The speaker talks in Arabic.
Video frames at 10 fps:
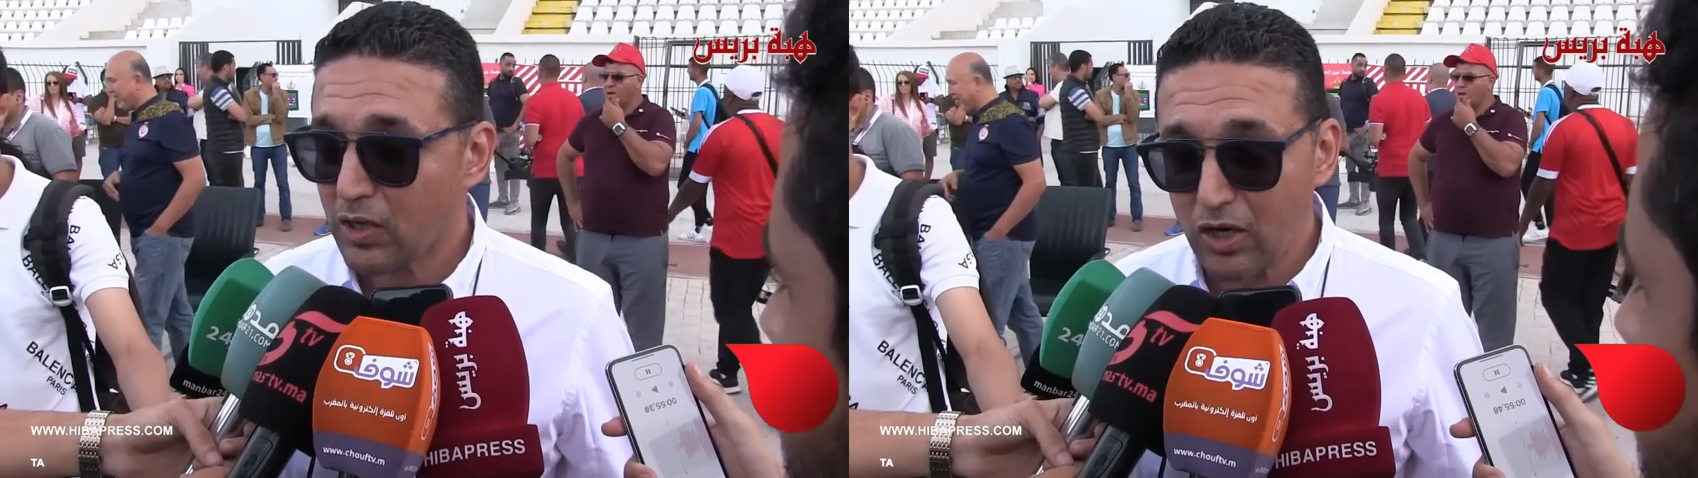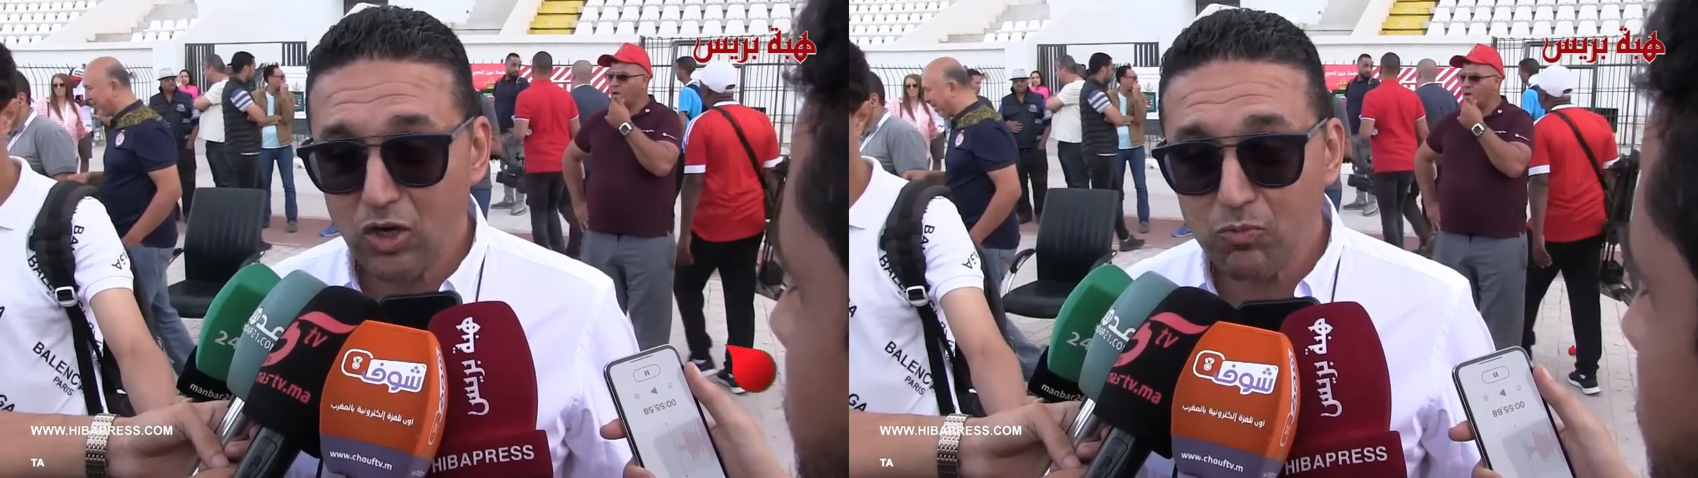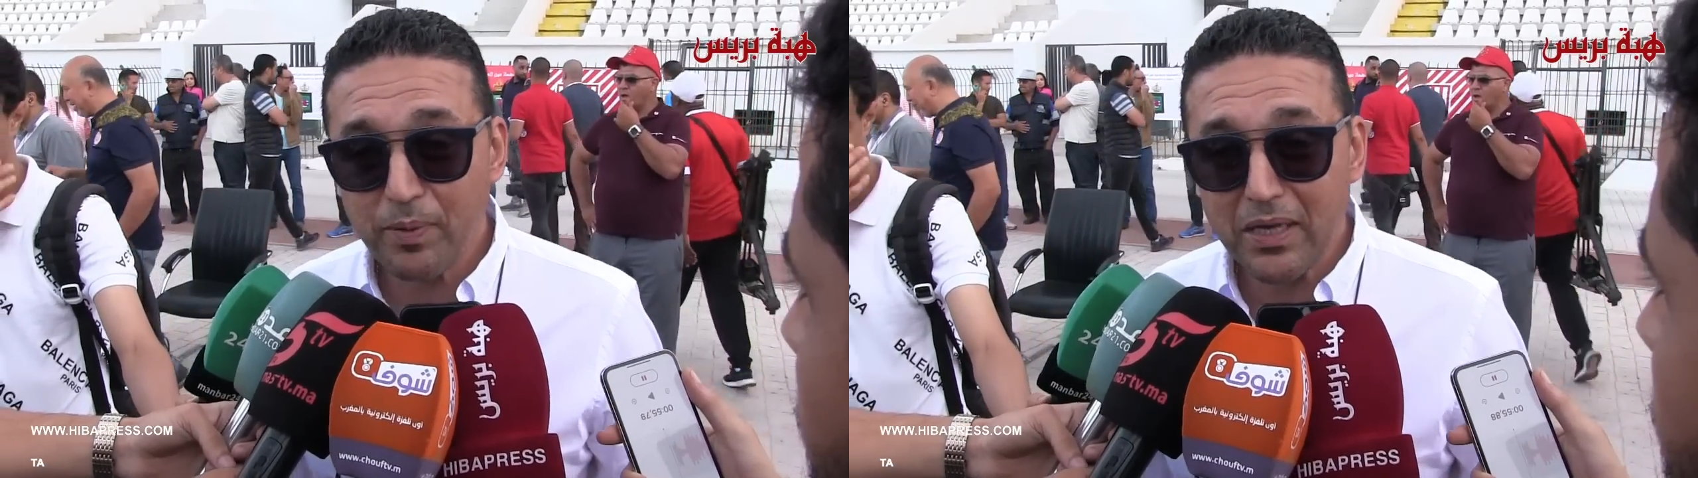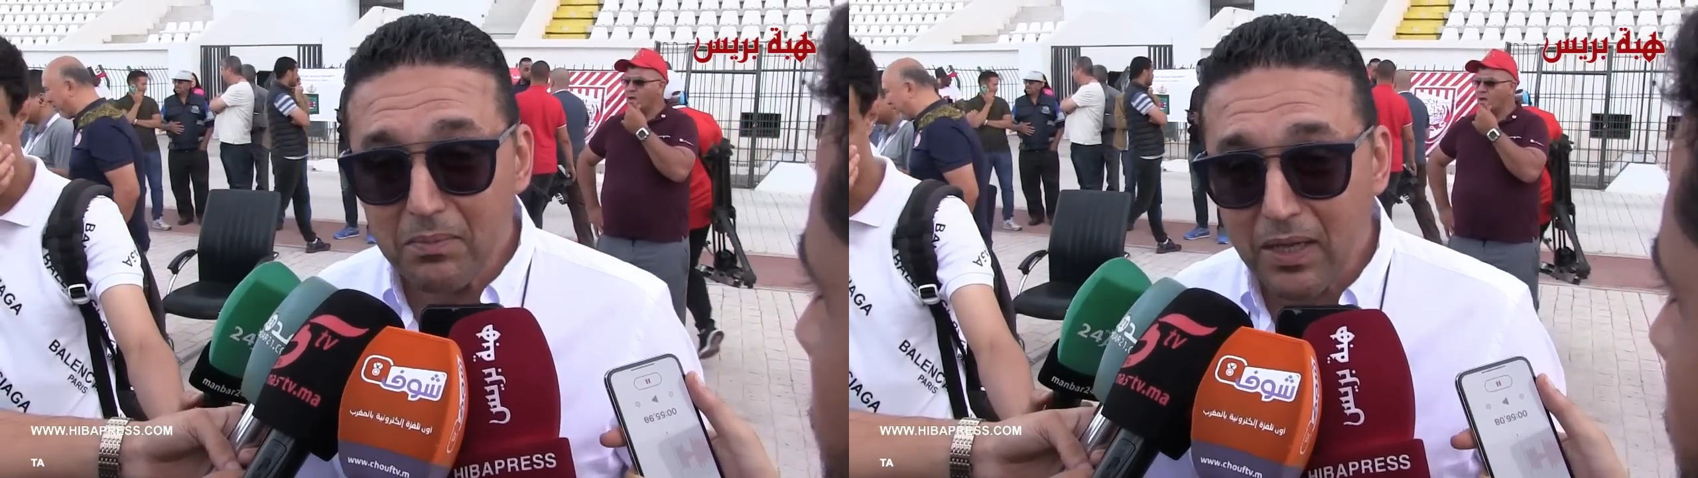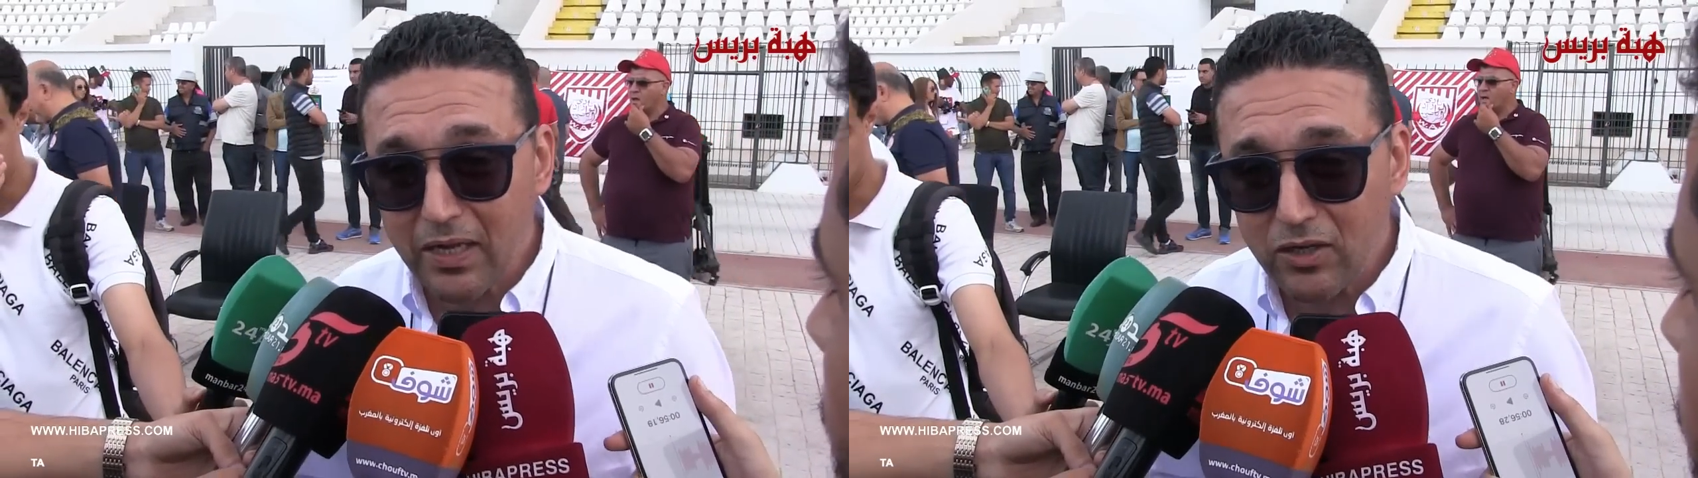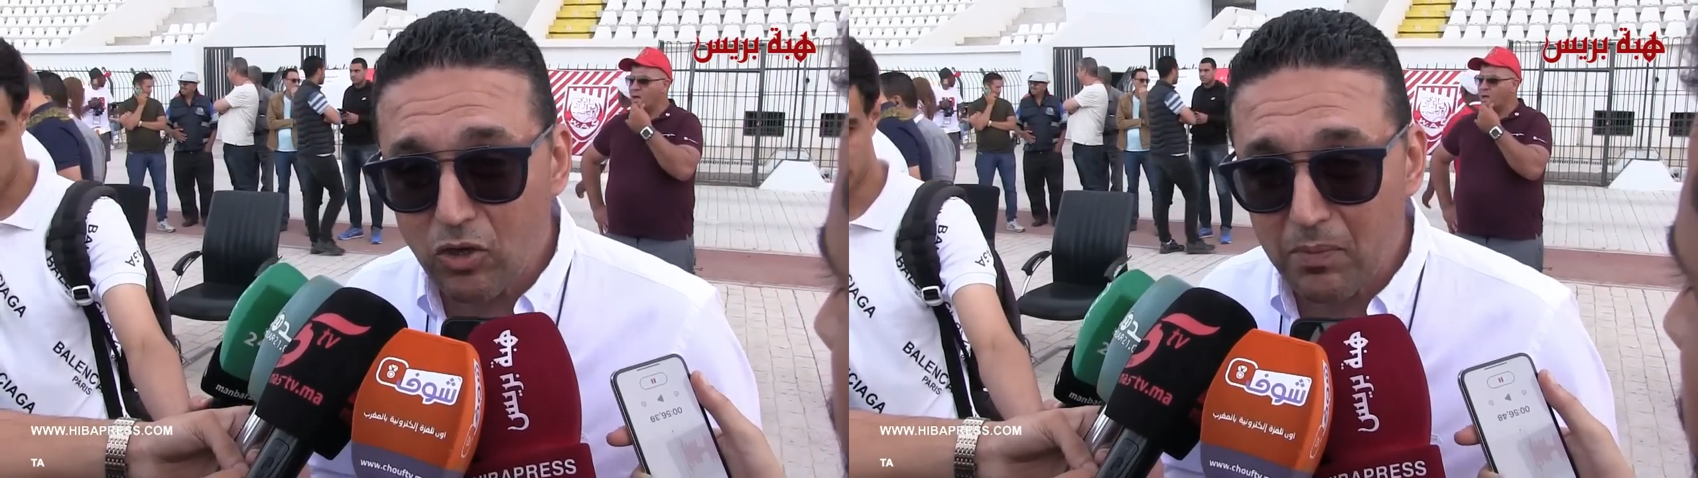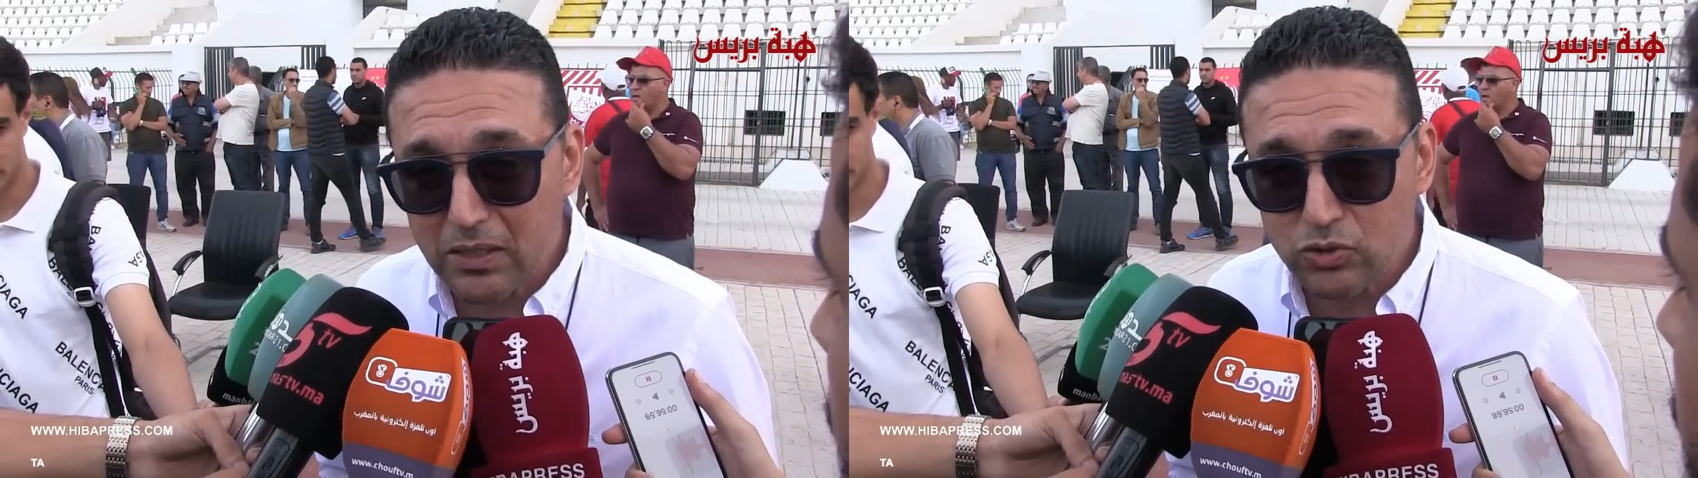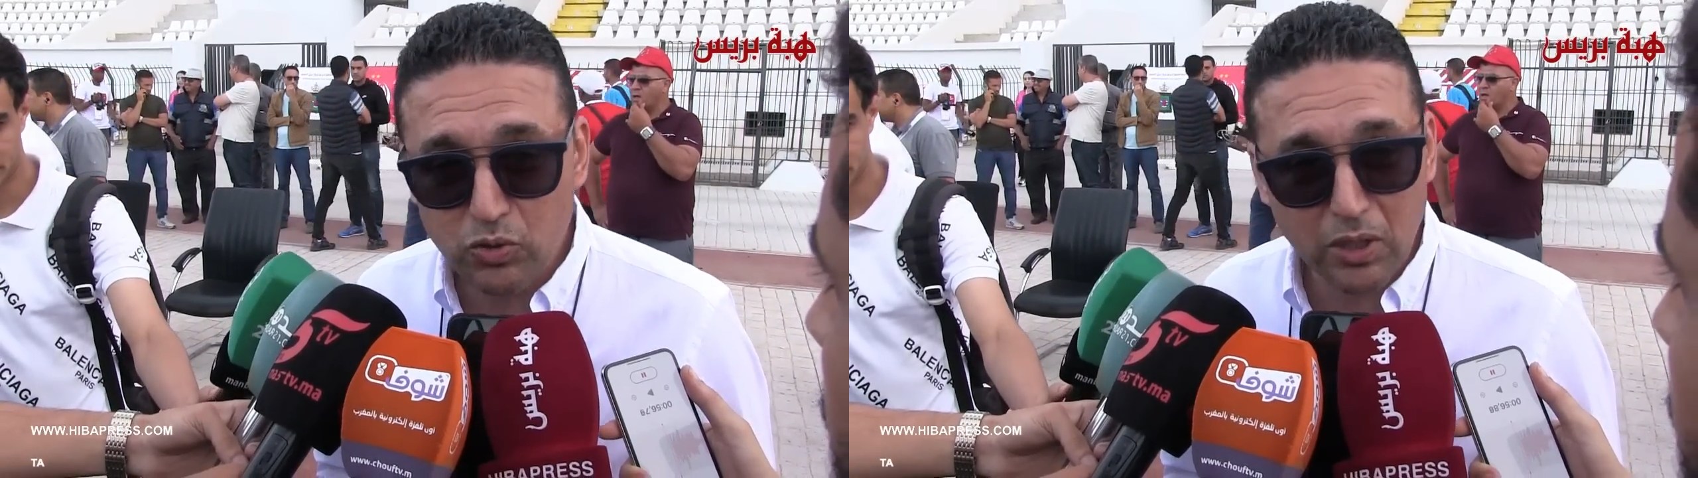قال لهم وبامكانكم
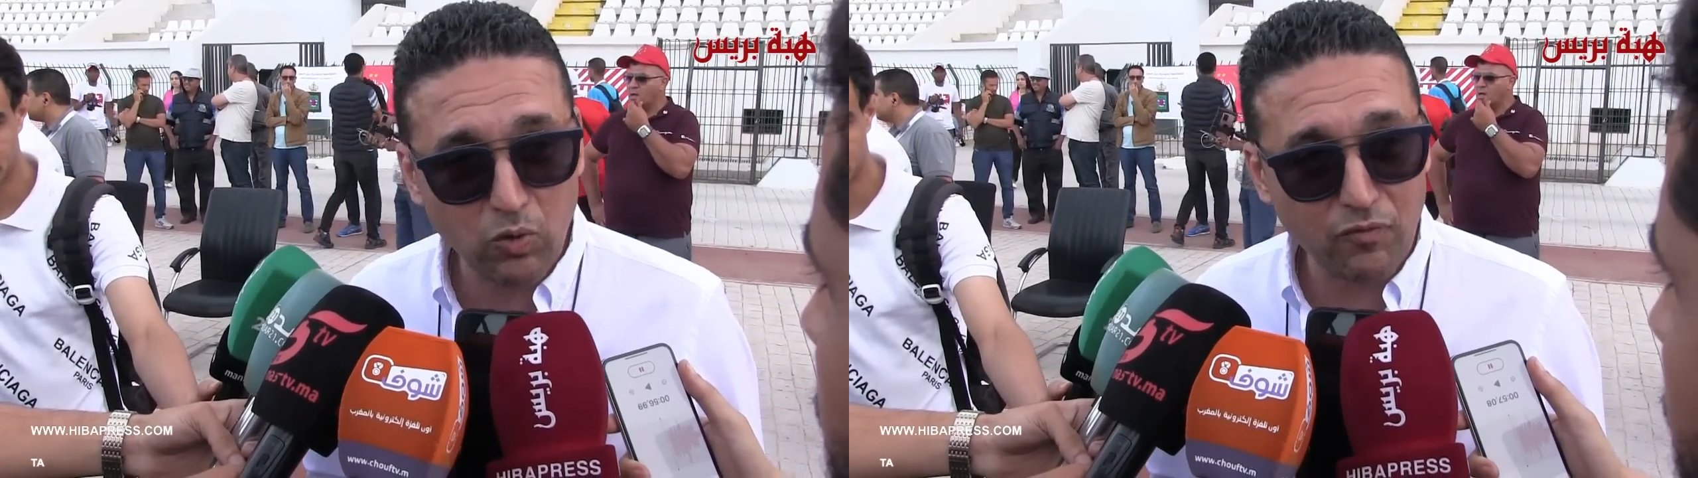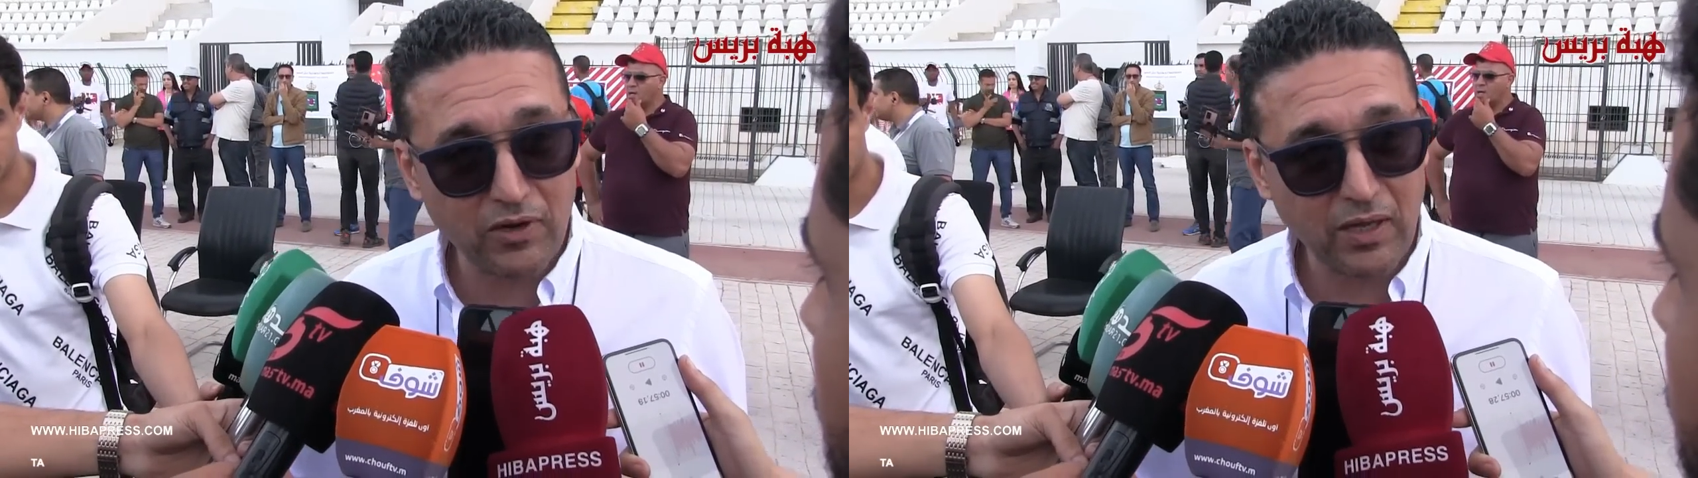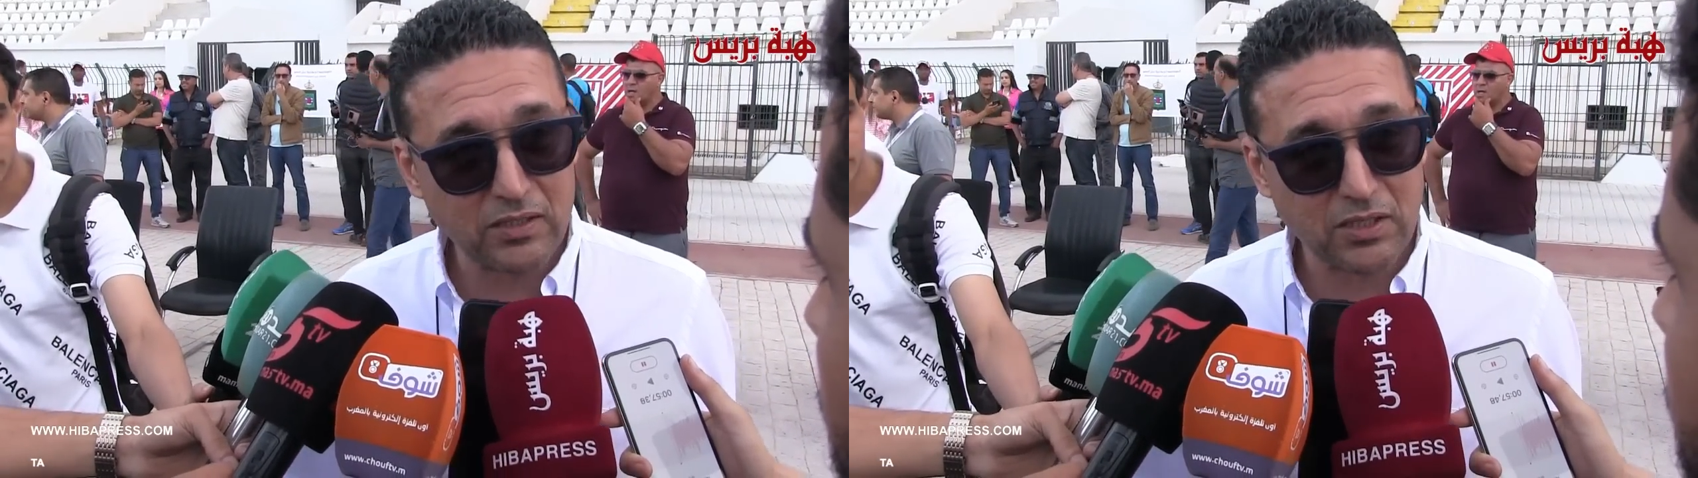ان تدخلوا الفرحه